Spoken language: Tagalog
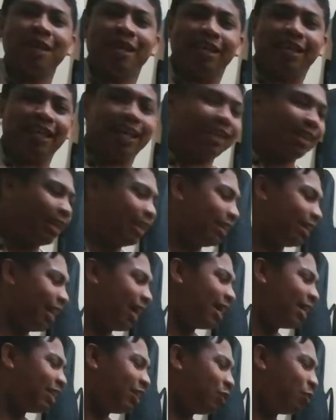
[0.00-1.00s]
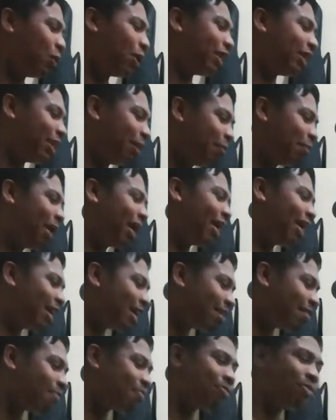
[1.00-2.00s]
nakitaan wa
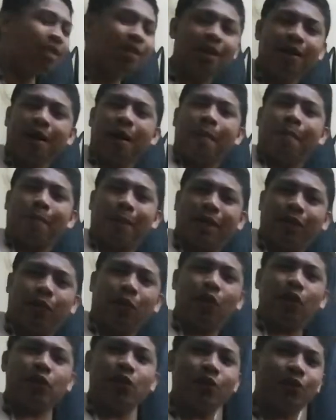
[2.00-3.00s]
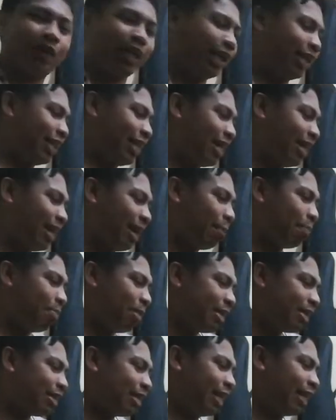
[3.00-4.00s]
damham May kuyo kini nga
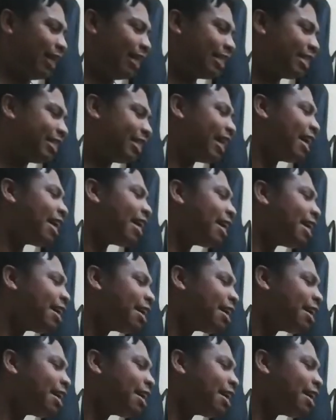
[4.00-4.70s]
mistisa